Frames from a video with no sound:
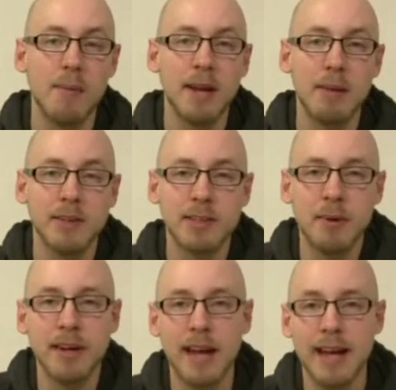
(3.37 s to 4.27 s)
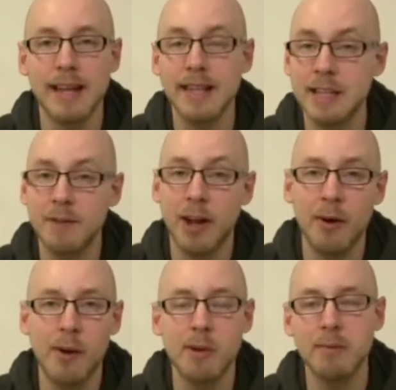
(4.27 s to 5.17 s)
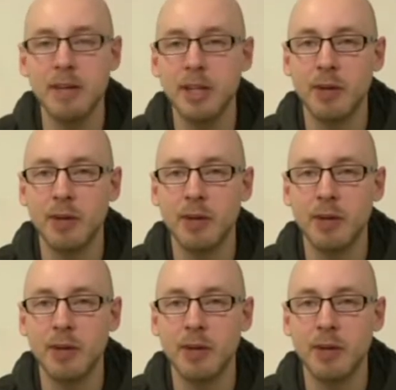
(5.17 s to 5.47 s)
Bonjour, je m'appelle Mike et dans cette vidéo,